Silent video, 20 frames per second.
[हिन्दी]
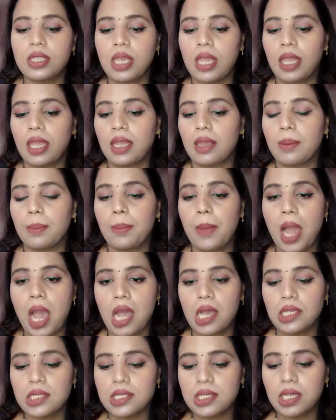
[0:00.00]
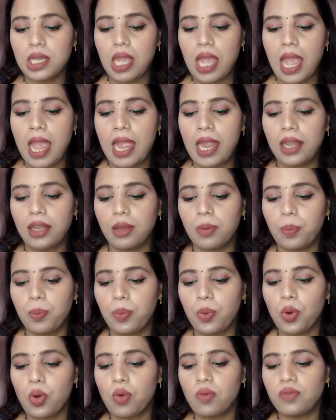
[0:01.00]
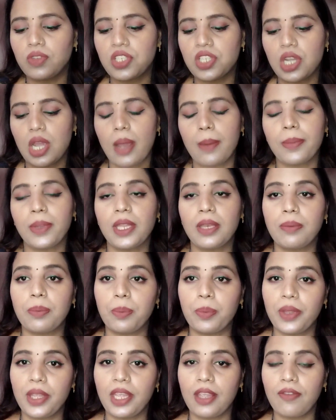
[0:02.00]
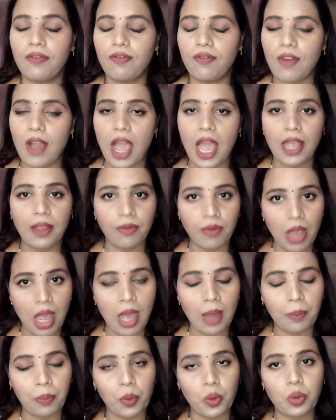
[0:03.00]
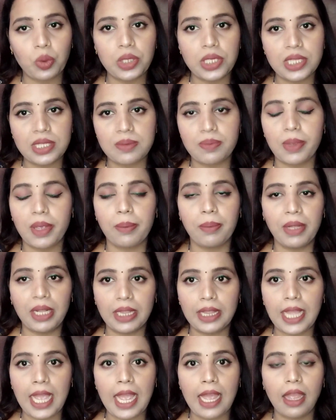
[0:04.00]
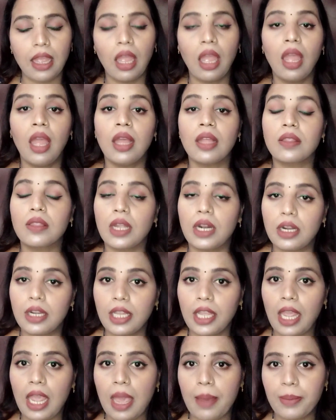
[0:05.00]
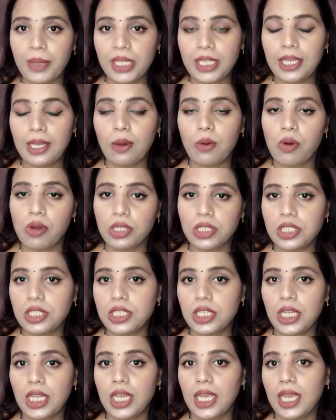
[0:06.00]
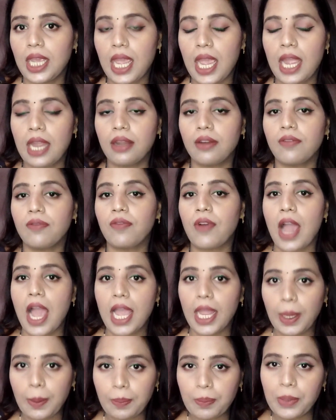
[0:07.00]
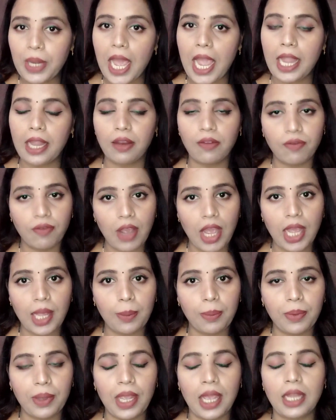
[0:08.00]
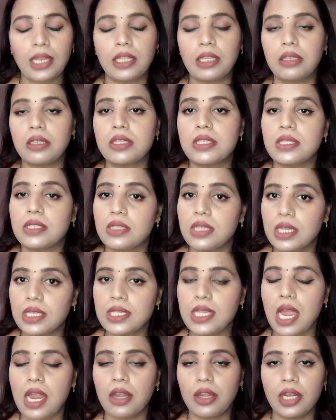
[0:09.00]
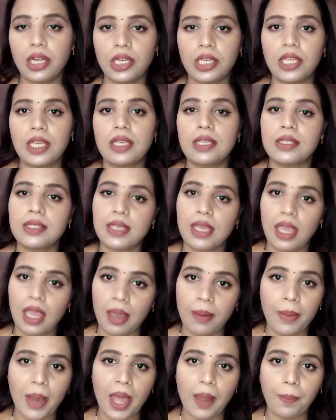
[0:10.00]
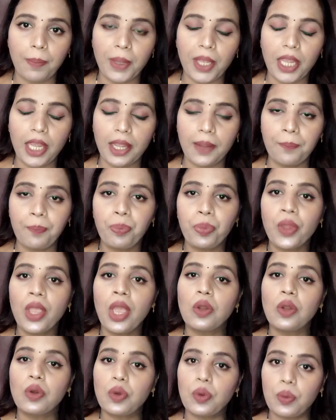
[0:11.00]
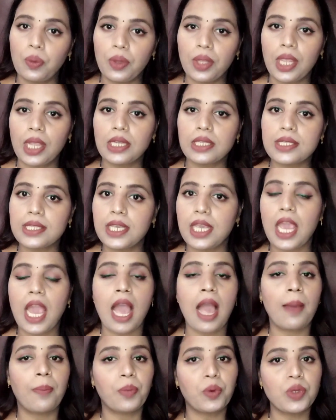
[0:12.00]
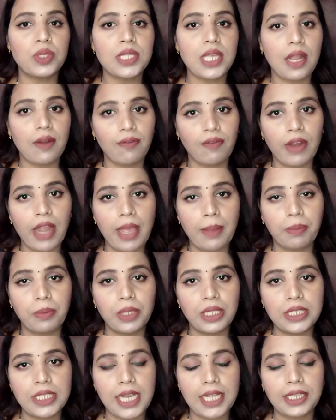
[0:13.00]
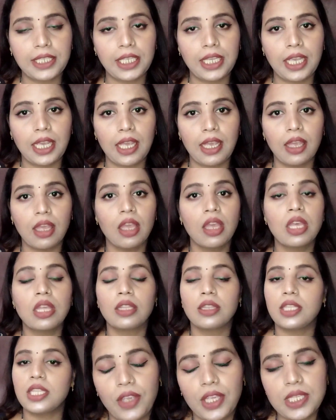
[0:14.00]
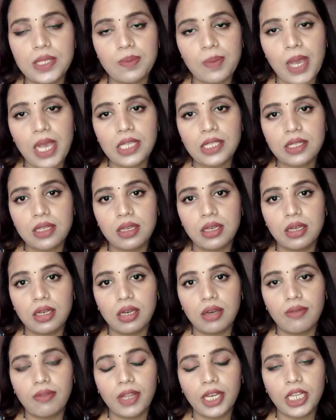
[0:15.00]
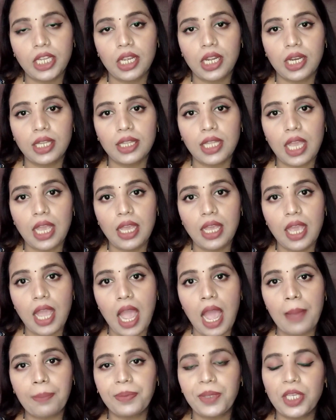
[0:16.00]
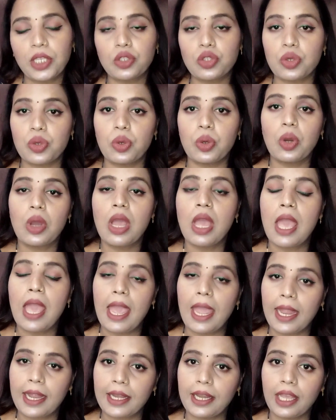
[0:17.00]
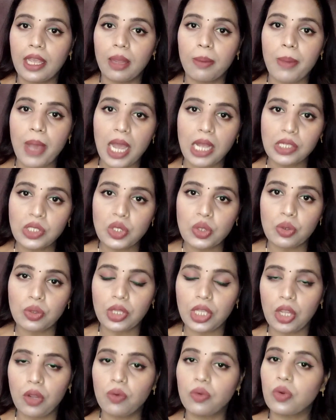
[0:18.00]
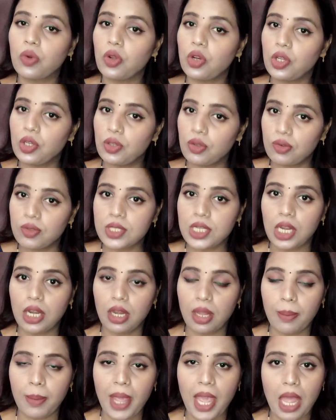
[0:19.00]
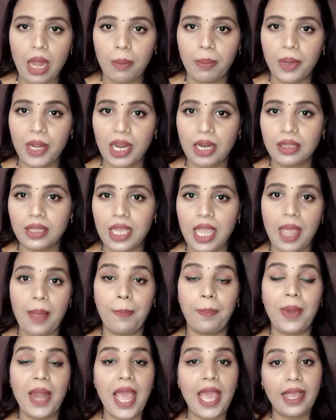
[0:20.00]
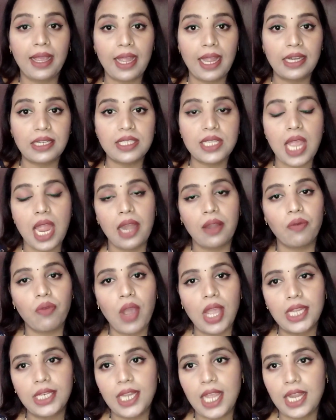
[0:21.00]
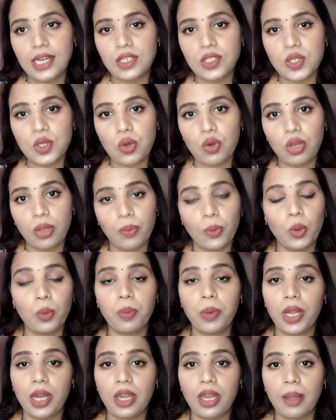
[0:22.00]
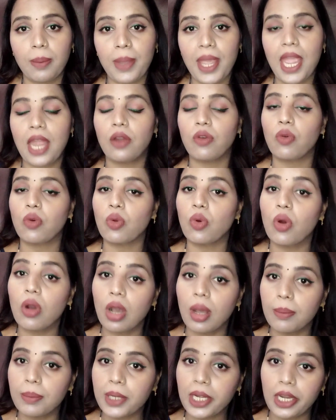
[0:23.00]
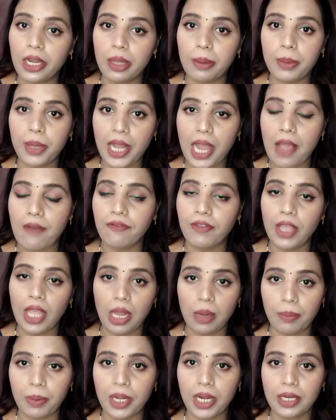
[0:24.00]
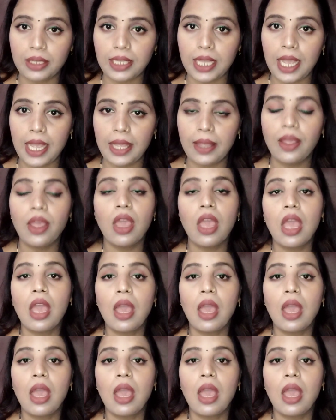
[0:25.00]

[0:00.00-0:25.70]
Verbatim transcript: एक मास्क एंड प्रो विटामिन बी फाइव आपको इसमें मिलता है 30 एम की क्वांटिटी है एंड 595 यानी कि 600 की इसकी एम है टू ईयर्स की आपको सेल्फ लाइफ मिल जाती है फेस मास्क वर्क करता है आपके जो एक्ने के मार्क्स होते हैं उनको रिड्यूस करने में हेल्प करता है ब्लैक हेड्स एंड वाइट हेड्स को रिमूव करने में एंड उनको कम करने में काफ़ी हेल्प करता है